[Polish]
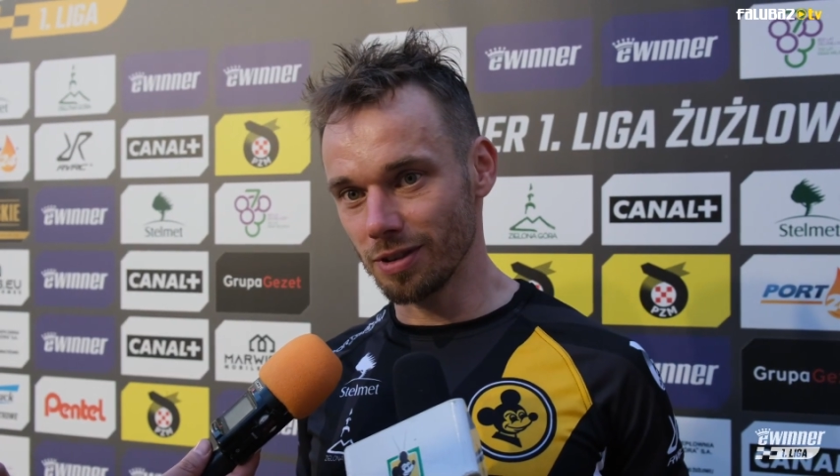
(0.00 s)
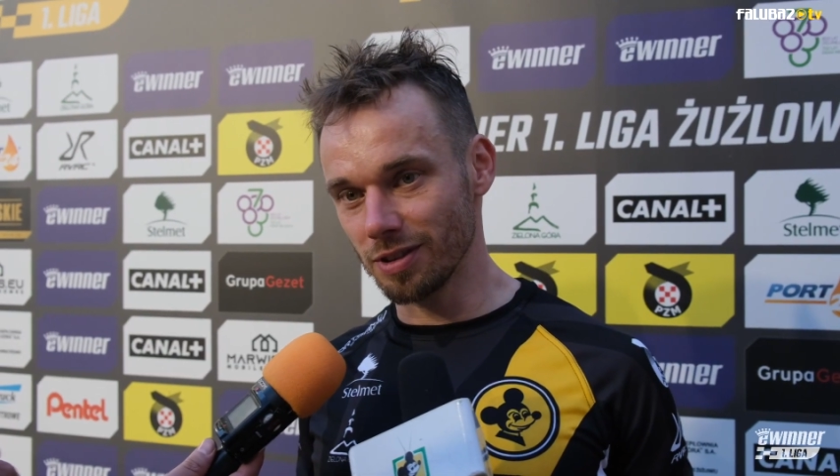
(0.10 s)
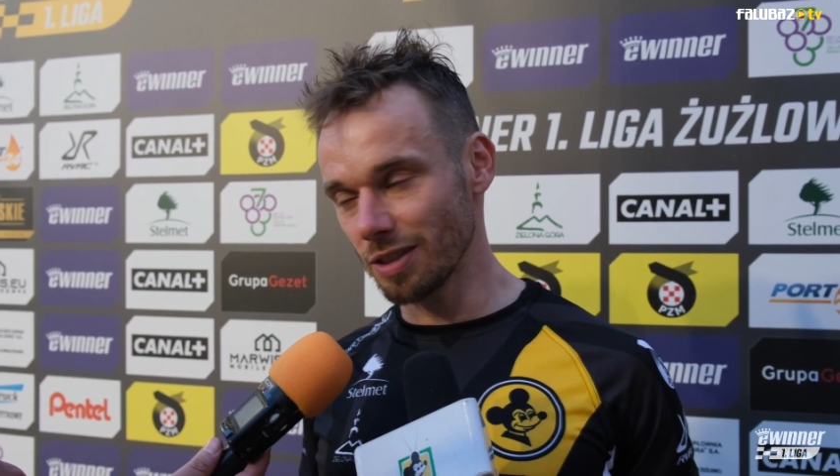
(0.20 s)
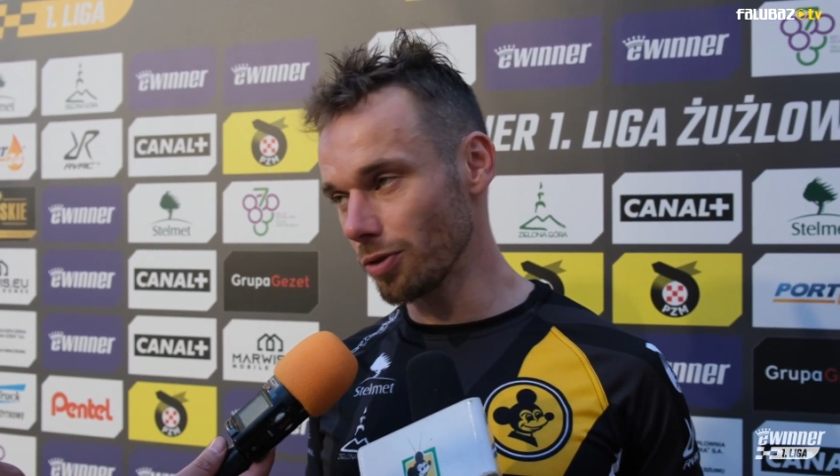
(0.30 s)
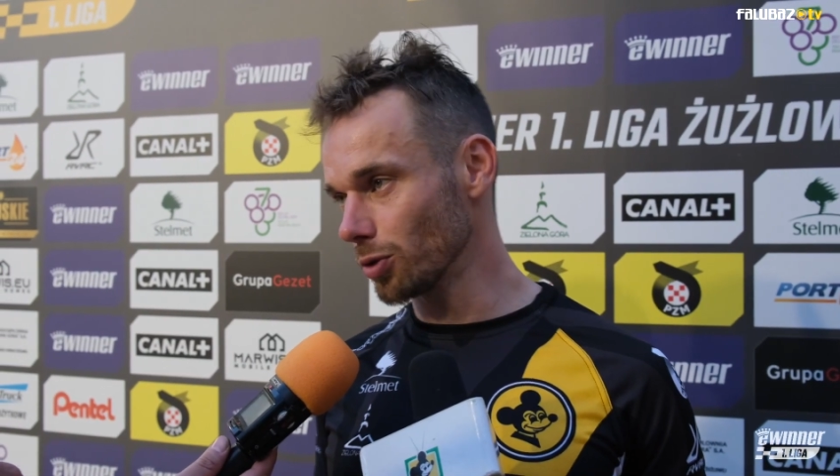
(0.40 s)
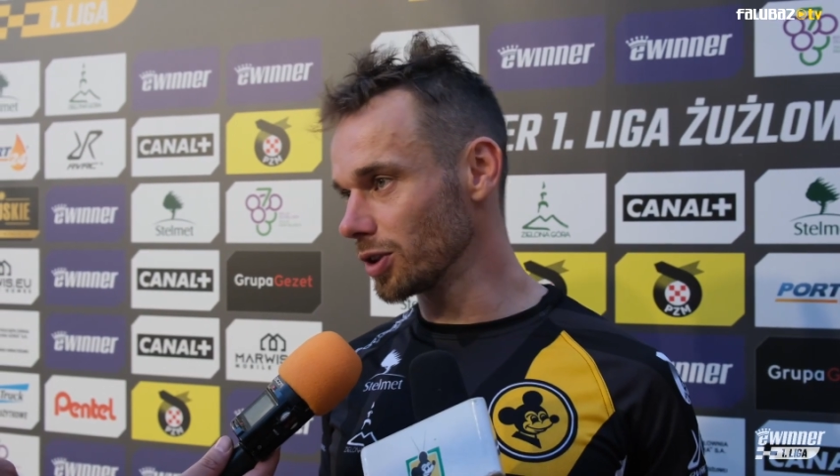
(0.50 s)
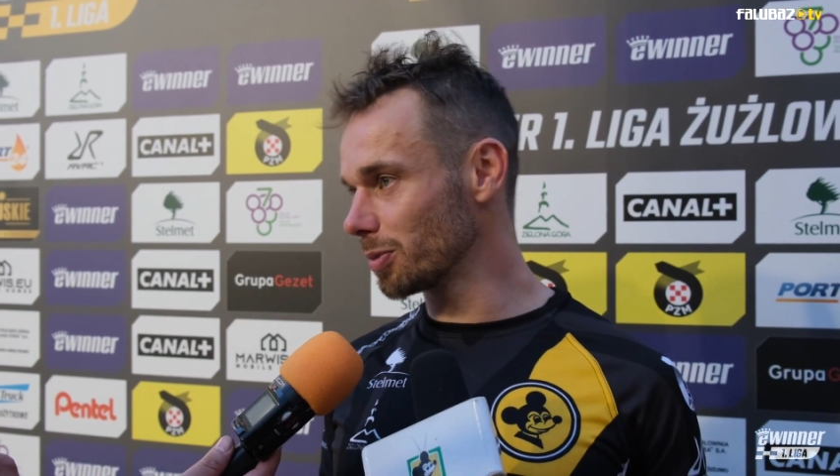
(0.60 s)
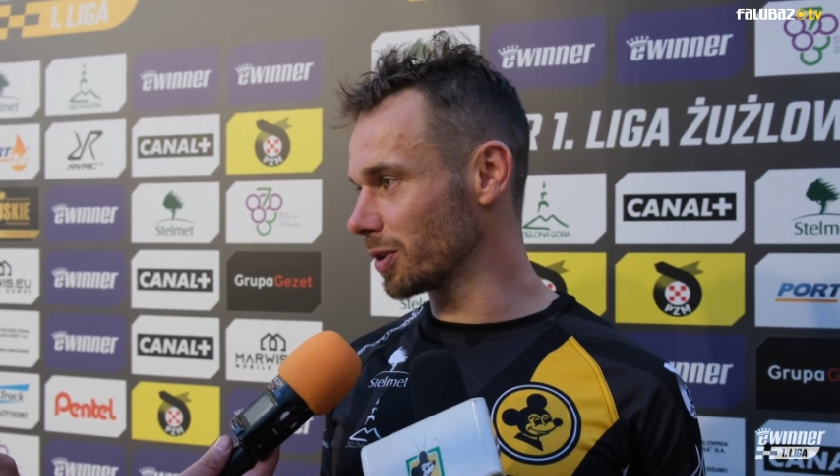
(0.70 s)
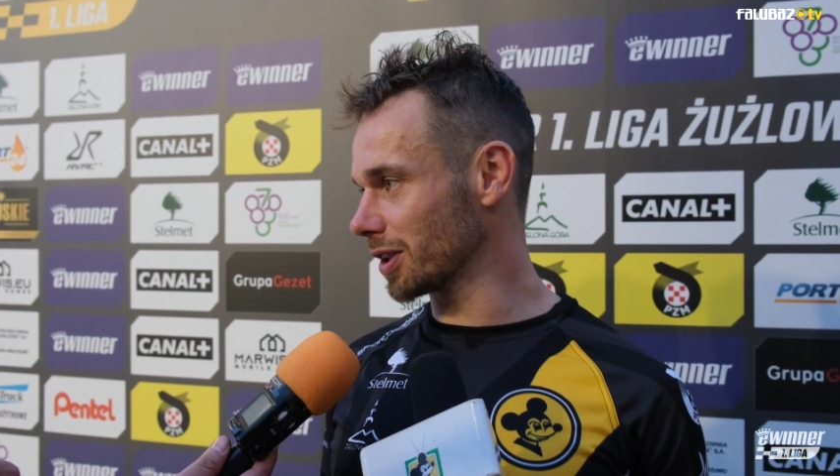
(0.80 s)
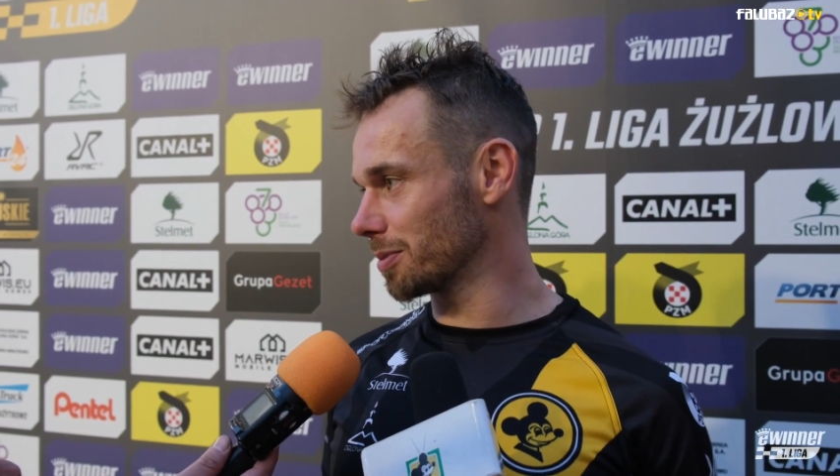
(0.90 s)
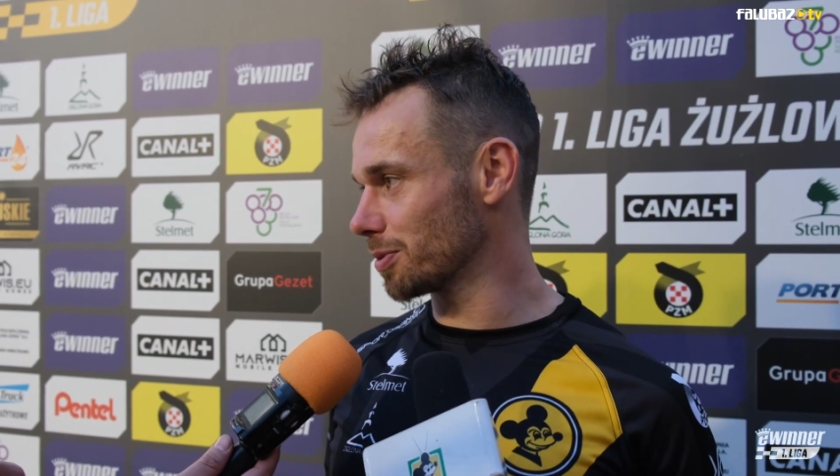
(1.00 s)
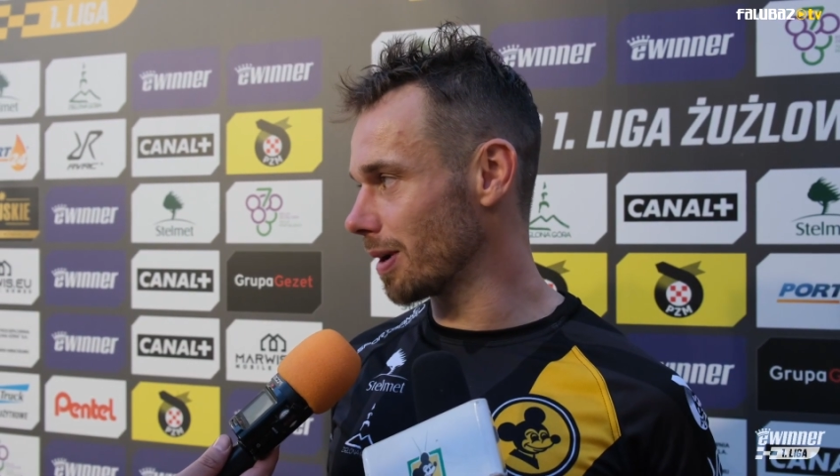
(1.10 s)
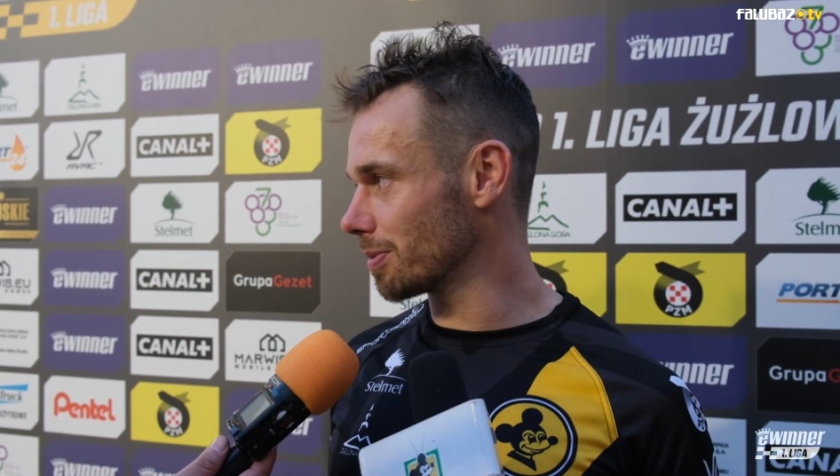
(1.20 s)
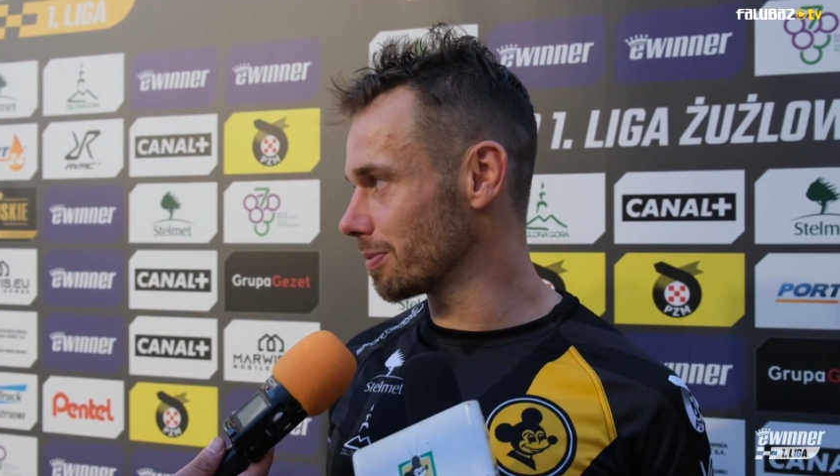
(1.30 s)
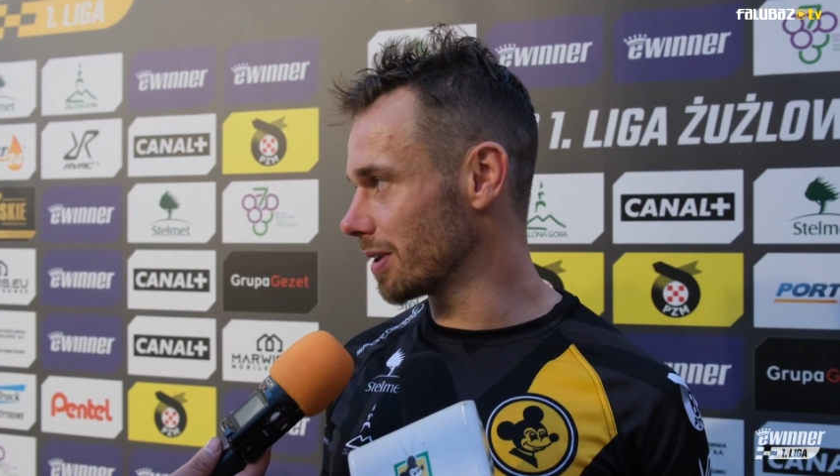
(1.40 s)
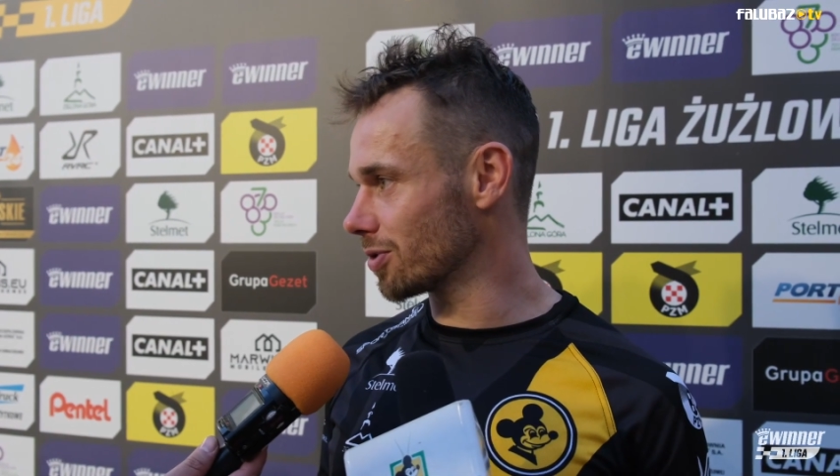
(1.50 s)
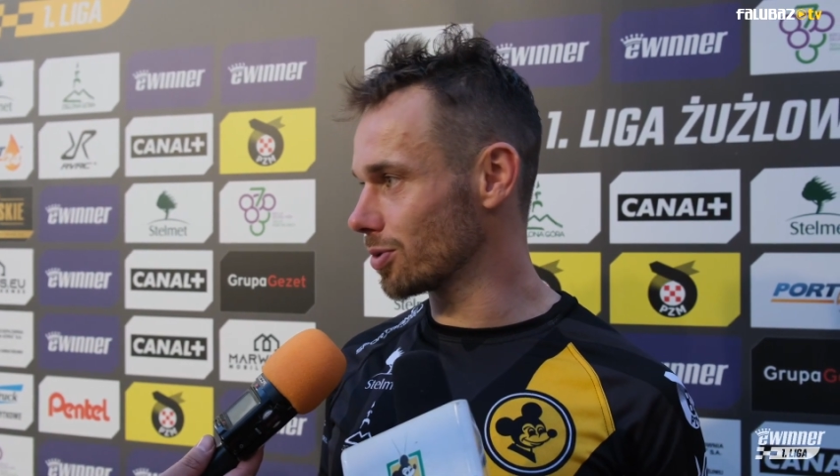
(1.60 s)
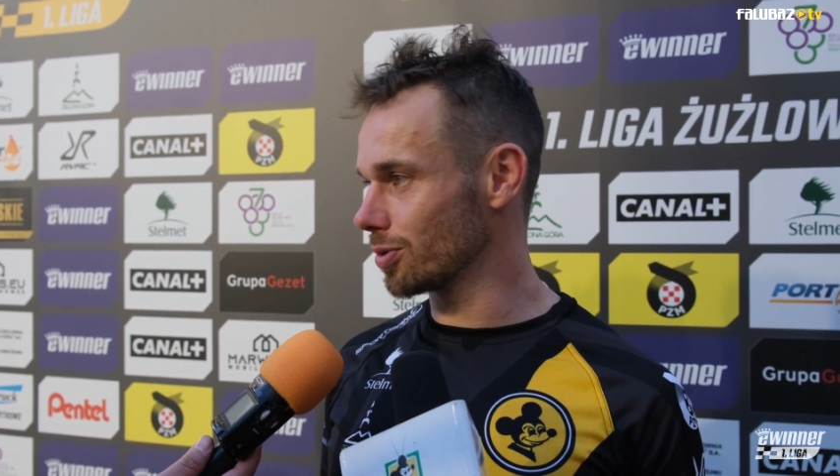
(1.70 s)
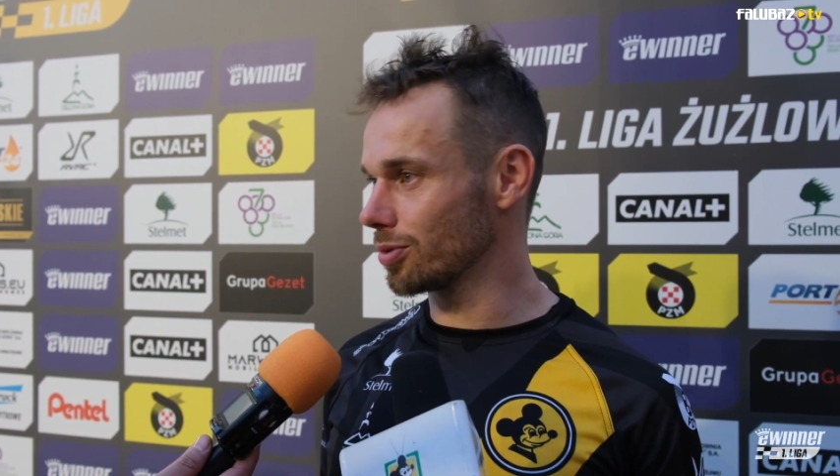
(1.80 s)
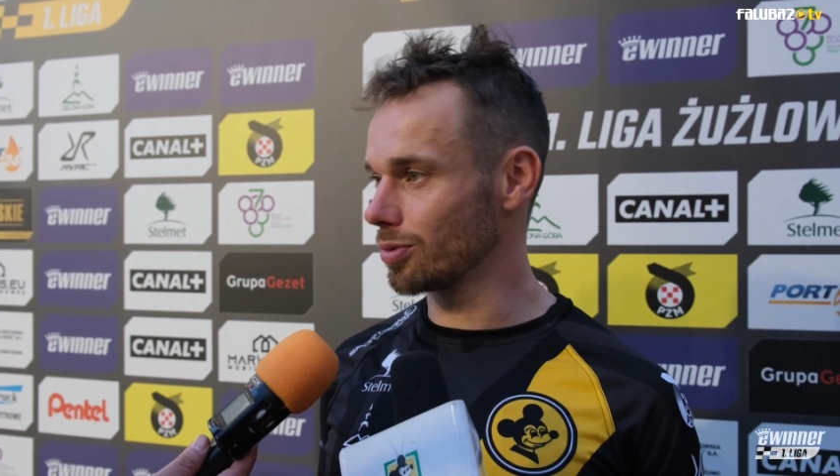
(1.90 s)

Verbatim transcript: zawodnik po takim słabym meczu,